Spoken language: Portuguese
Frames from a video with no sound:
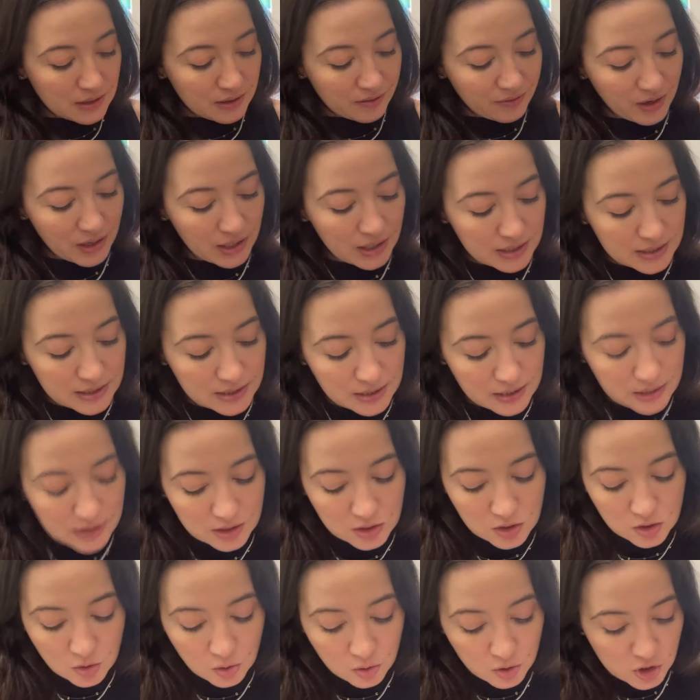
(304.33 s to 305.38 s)
e vem nesse
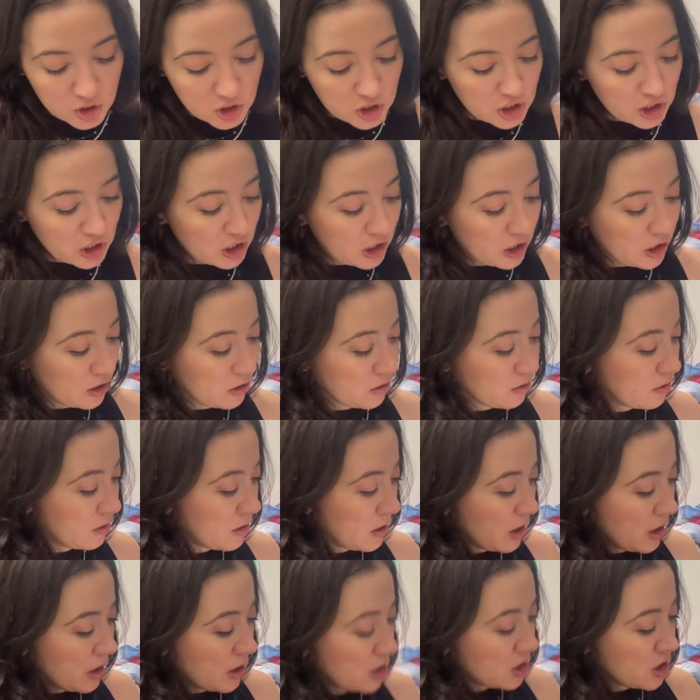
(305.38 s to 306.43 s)
estojinho.
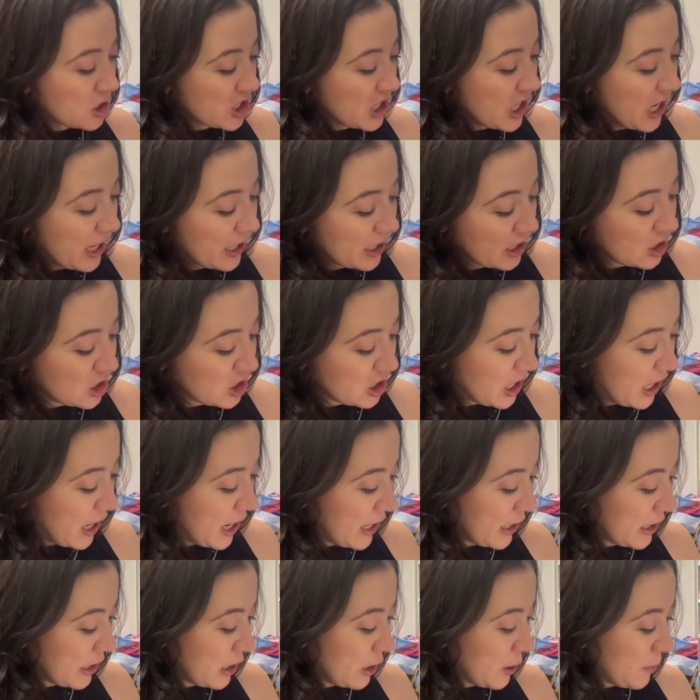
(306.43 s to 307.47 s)
Check,
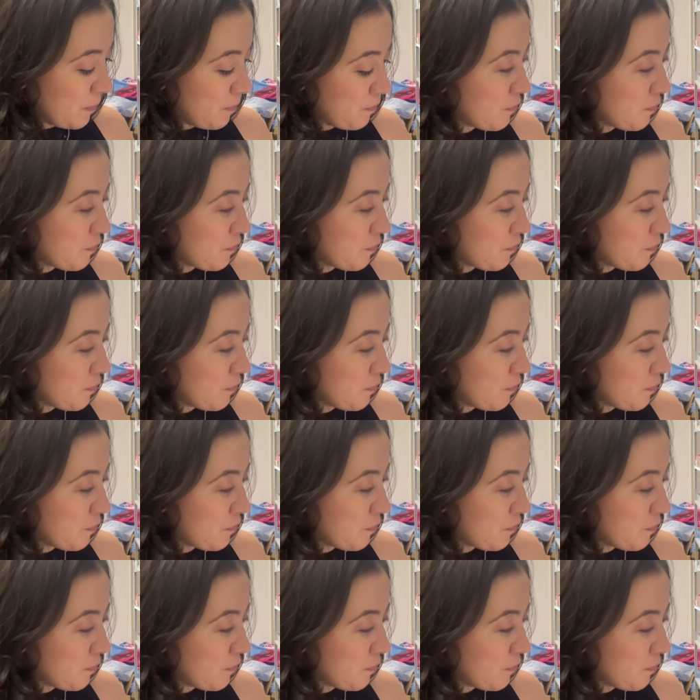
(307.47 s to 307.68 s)
check.